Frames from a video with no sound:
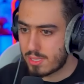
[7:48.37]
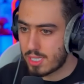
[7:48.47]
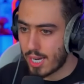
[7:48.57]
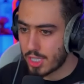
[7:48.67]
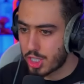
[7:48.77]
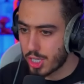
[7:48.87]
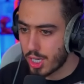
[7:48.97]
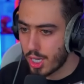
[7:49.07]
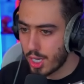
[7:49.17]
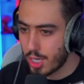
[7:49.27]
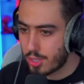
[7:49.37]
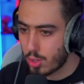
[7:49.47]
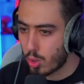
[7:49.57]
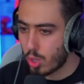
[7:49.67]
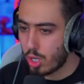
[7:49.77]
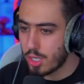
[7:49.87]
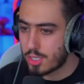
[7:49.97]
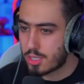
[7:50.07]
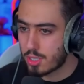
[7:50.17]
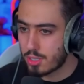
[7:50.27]
سلاح جديد خد
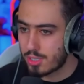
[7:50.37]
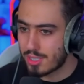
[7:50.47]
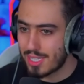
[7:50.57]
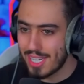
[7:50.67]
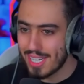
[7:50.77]
60